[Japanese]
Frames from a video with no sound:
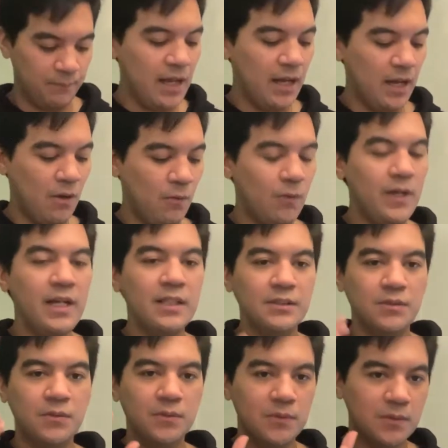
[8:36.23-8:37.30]
で、俺が
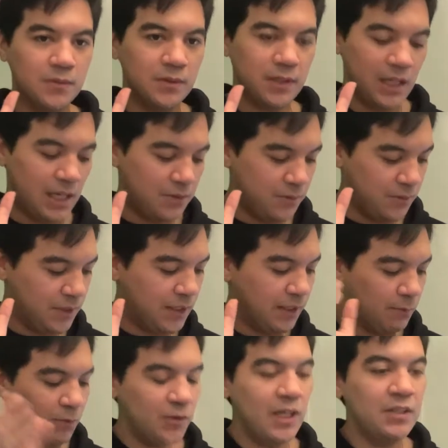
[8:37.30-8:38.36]
その、あの、なんだ
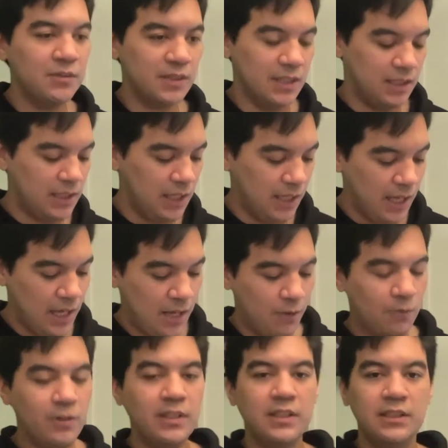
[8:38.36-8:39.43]
モナイトさんに、
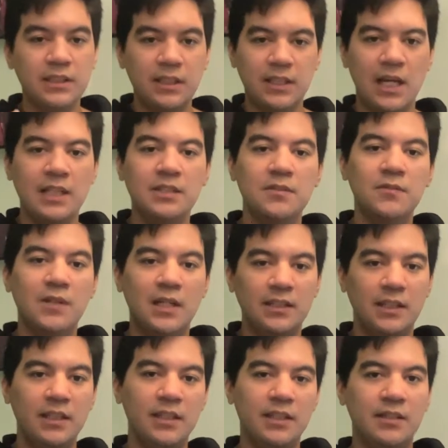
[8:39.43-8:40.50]
俺たちがあいつの
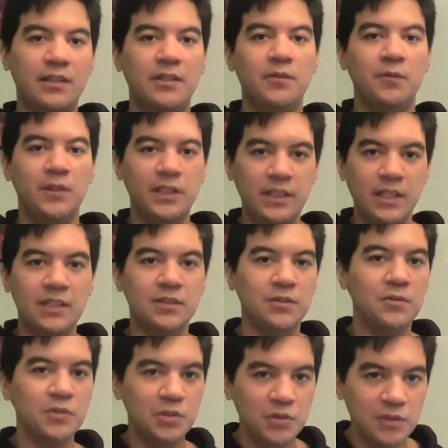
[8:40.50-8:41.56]
仇だっていうのを言ったら、
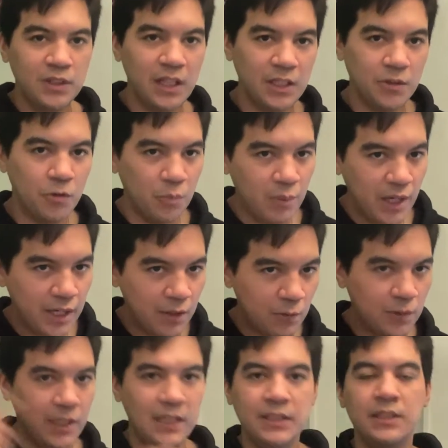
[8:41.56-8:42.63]
その瞬間にお前ら
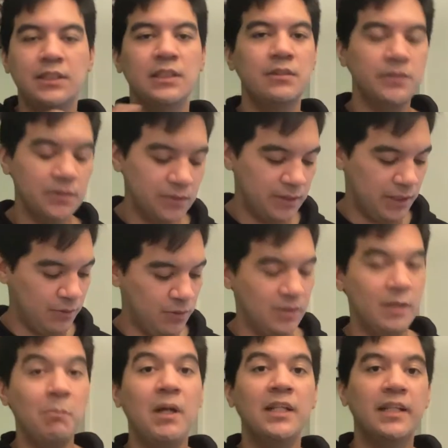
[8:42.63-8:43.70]
をやっちゃうぞってこと
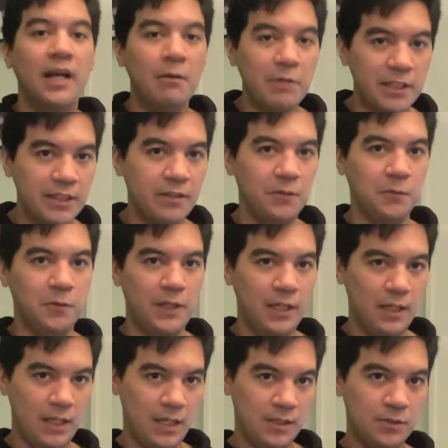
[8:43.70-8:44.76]
で、まあ黙ってるとね。
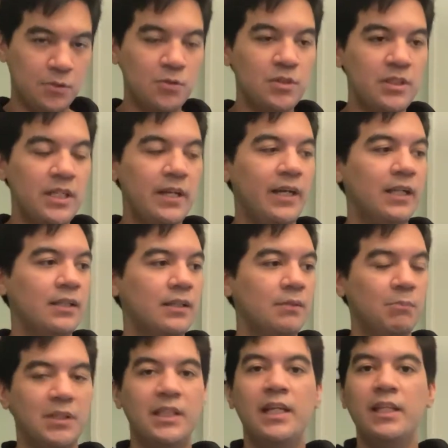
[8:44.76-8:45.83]
そうすりゃ、
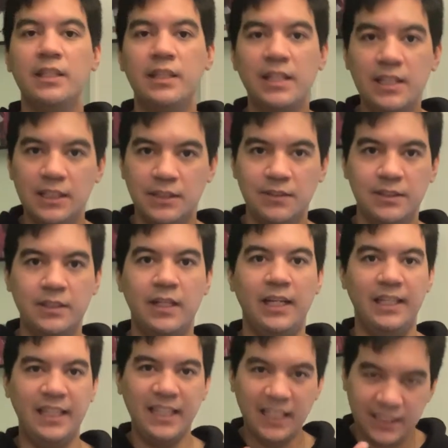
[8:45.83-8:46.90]
まあ、手、手出しはっていうか、
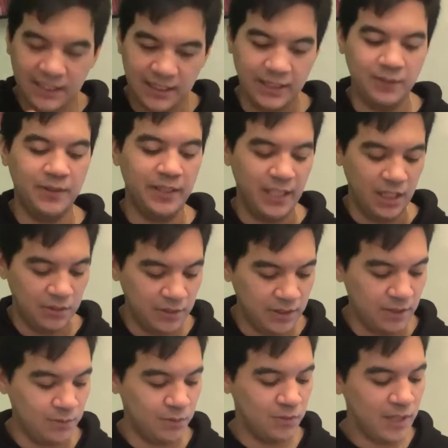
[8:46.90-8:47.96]
生かしておいてやるっ
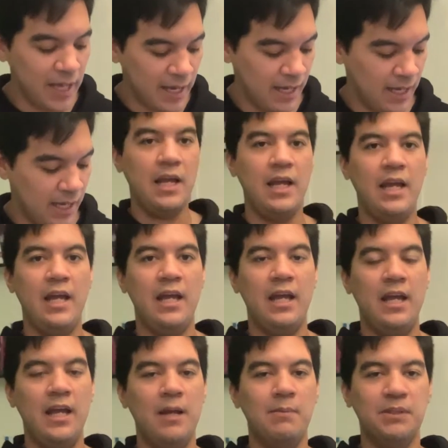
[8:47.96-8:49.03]
てことで、
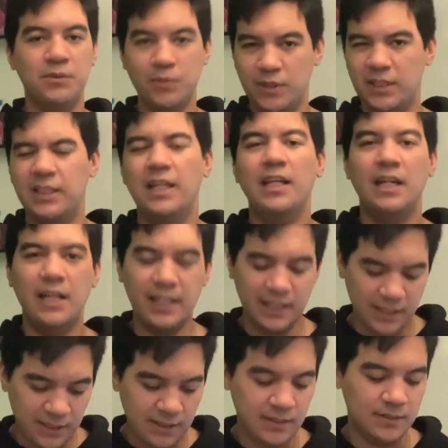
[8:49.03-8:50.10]
えー、まあ、そういった流れに
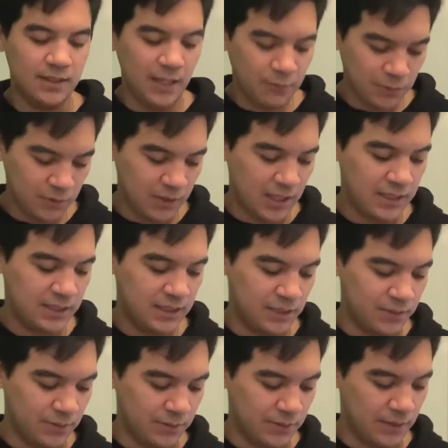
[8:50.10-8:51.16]
なったんですね。ほんと悲し
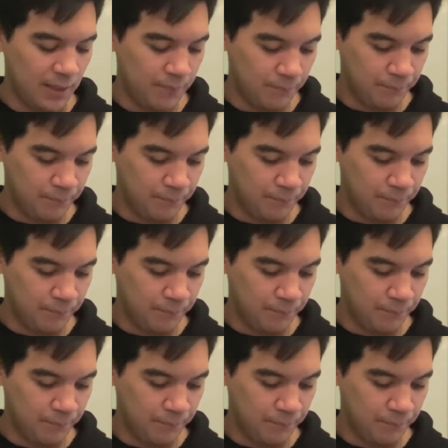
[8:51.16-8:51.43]
いことにね。